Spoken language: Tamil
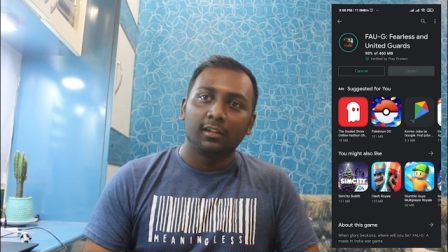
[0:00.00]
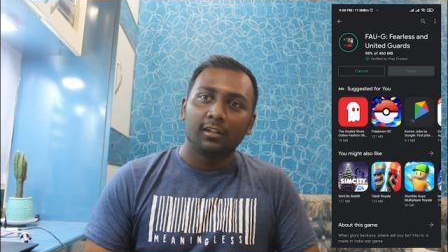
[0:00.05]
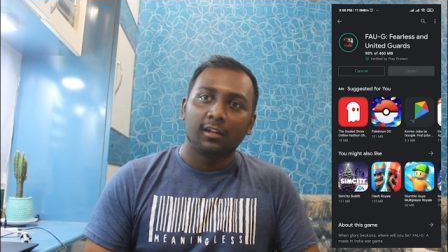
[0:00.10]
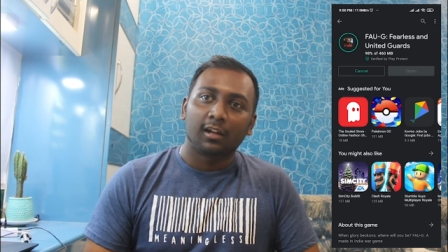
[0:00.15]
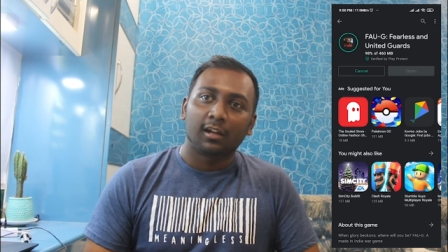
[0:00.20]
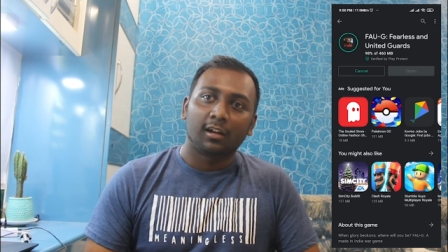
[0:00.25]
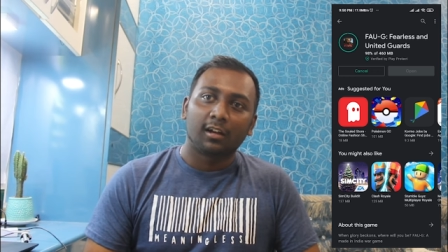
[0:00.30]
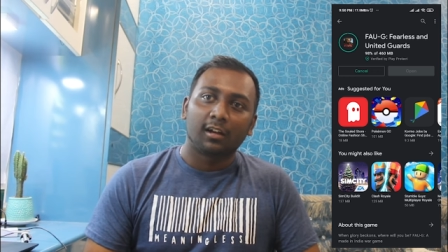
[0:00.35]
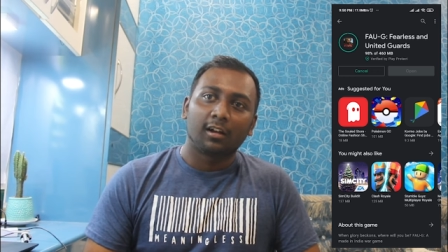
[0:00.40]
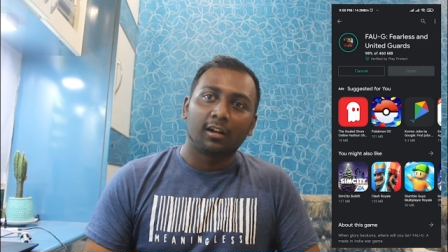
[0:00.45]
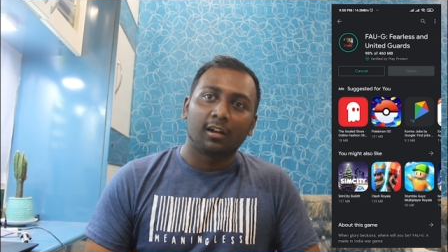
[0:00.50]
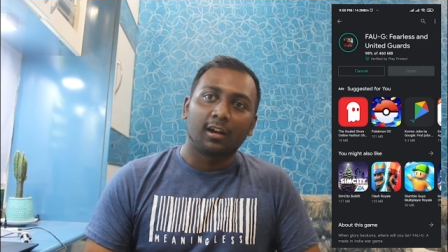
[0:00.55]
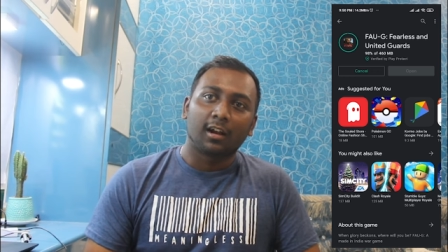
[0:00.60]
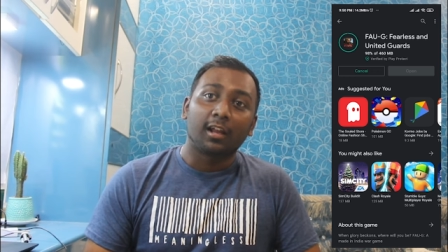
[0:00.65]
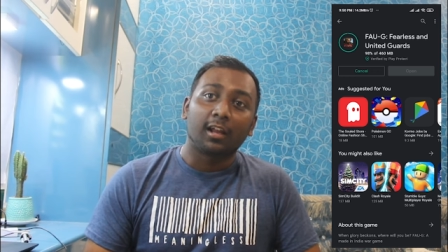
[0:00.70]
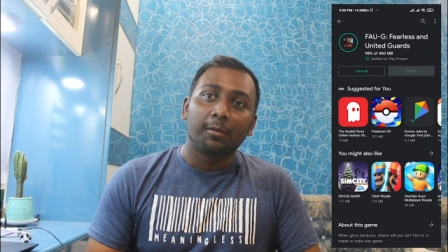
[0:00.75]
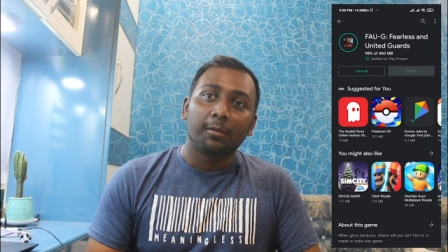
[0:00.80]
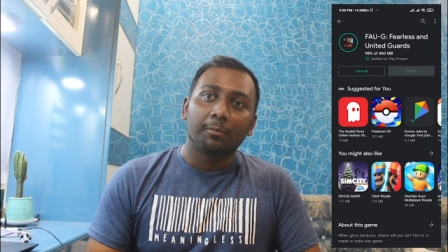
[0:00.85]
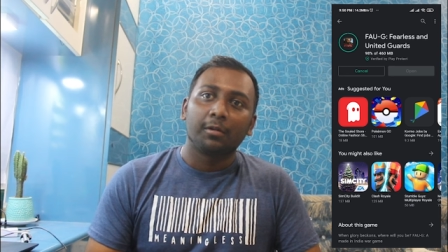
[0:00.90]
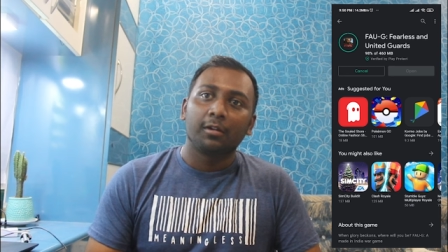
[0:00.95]
uh,
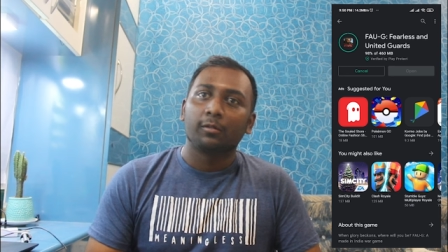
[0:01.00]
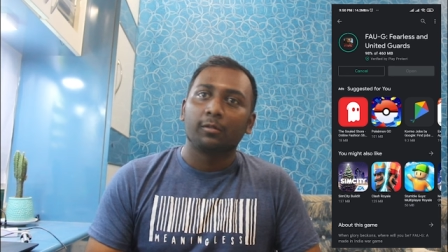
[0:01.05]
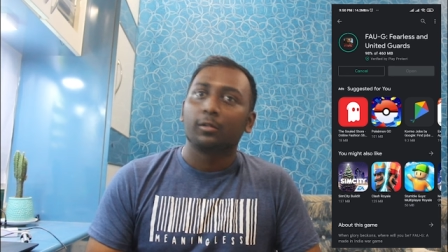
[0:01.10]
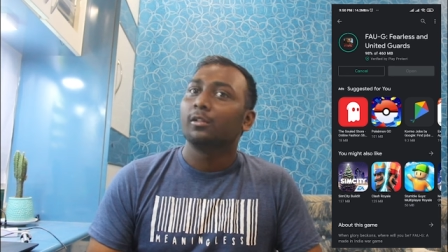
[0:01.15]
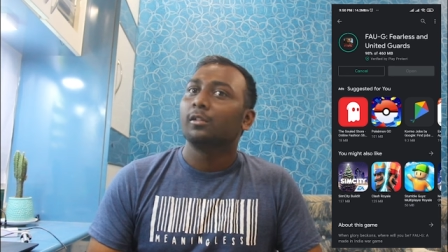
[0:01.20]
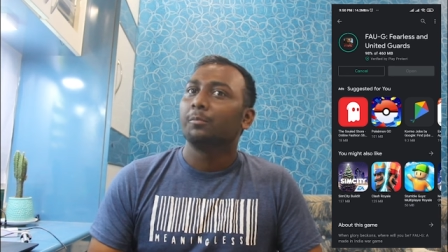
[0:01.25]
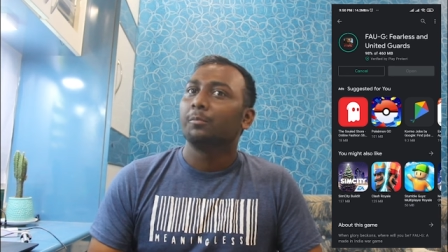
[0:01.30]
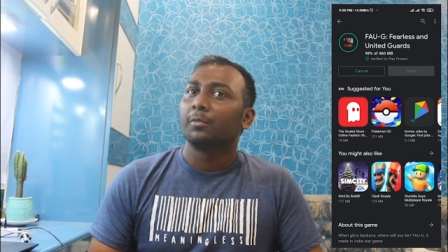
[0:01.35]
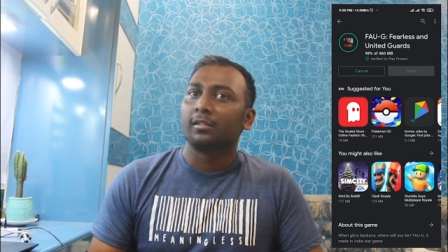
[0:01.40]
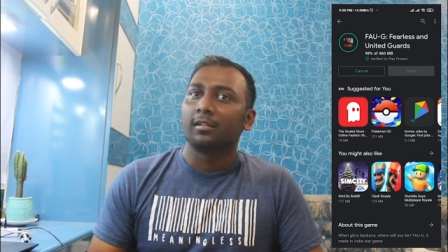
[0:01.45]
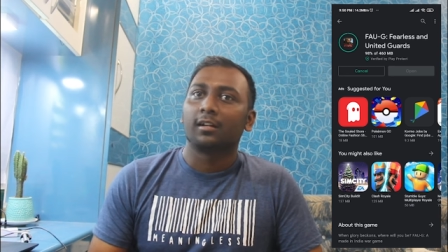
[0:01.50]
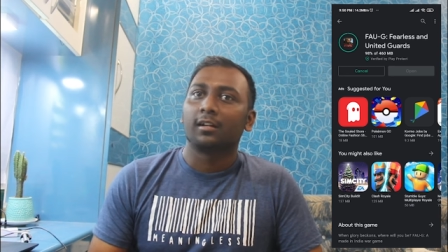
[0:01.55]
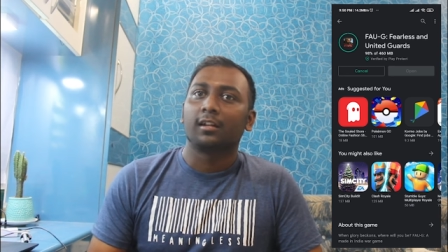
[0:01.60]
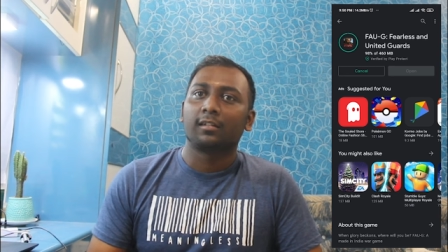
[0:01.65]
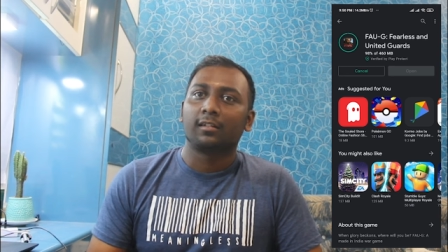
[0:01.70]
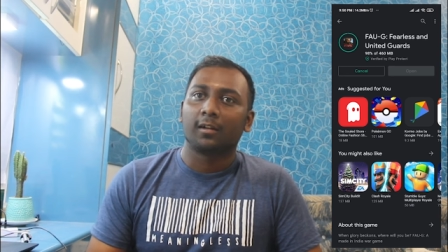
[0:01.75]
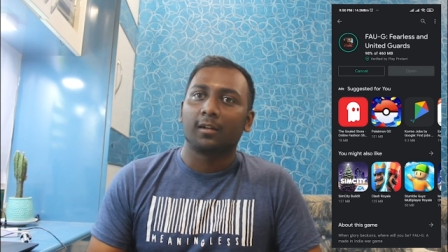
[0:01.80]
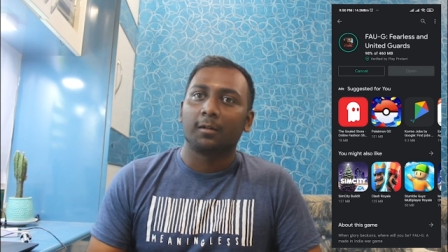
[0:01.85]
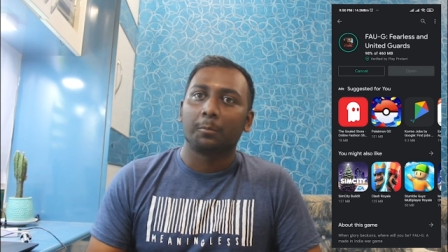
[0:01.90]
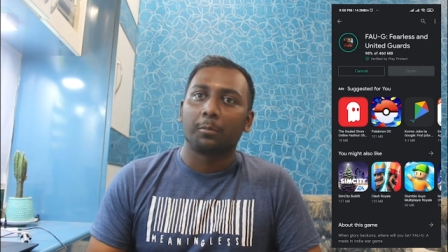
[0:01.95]
நிறைய பேர் வந்து மிஸ்
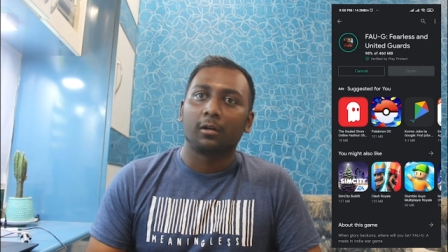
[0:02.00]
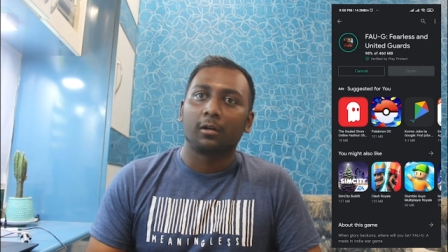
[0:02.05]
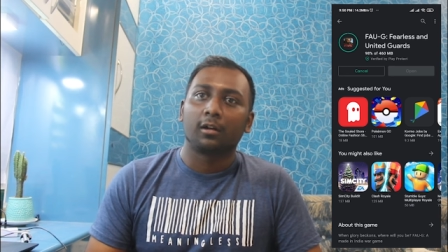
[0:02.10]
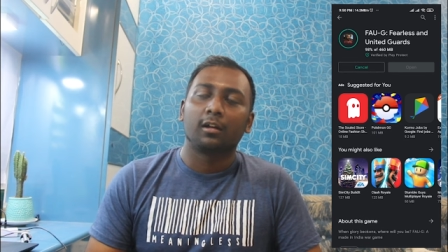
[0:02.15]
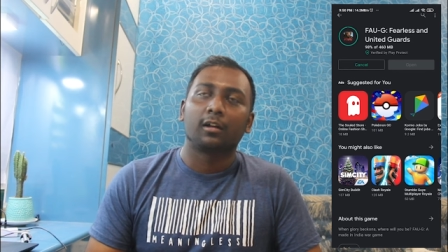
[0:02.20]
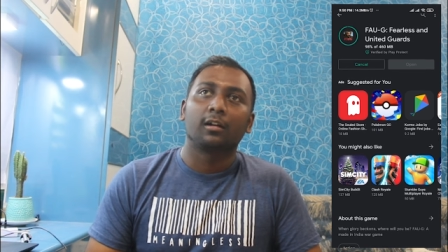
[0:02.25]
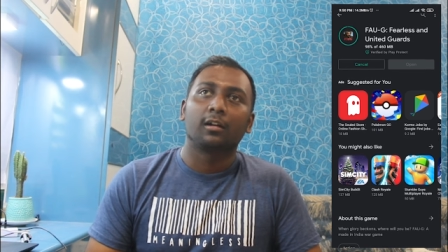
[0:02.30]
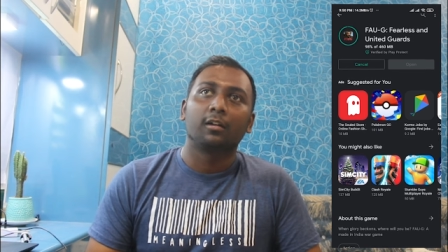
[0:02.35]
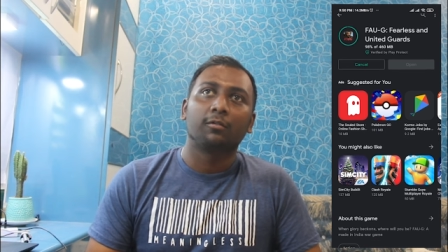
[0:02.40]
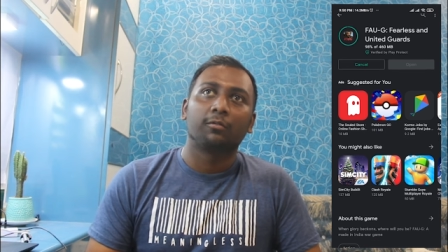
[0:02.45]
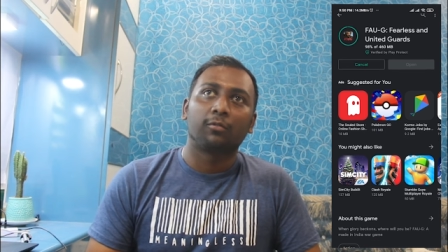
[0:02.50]
அண்டர்ஸ்டாண்ட் பண்ணாங்க